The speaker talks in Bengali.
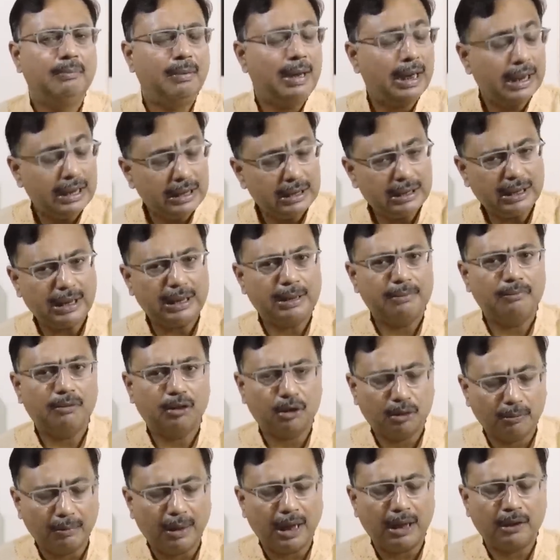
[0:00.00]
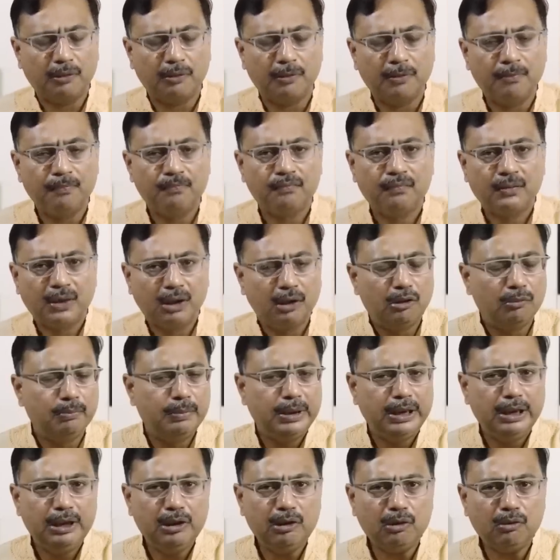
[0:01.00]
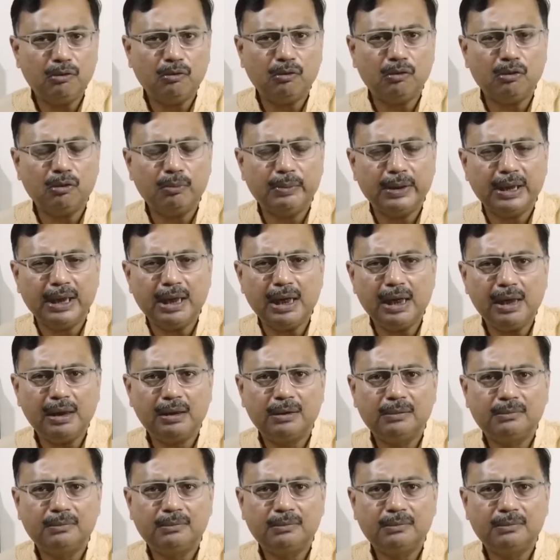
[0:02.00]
পাকিস্তানের মতো ভারত কেউ বিনিয়োগ করবে না